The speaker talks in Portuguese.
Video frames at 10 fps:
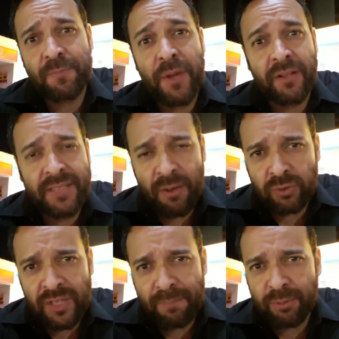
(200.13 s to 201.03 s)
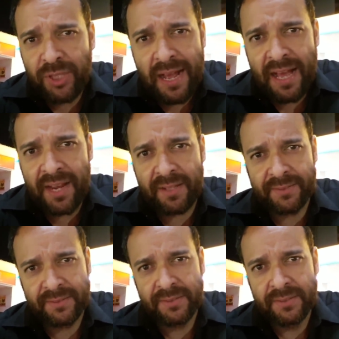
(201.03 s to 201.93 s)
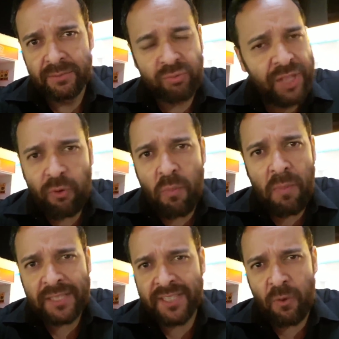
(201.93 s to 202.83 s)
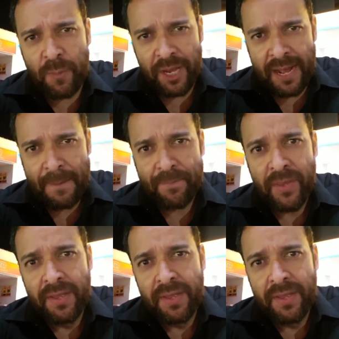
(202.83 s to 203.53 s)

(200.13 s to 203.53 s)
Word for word: Perdeu o tempo já era. Não tem como mais recuperar.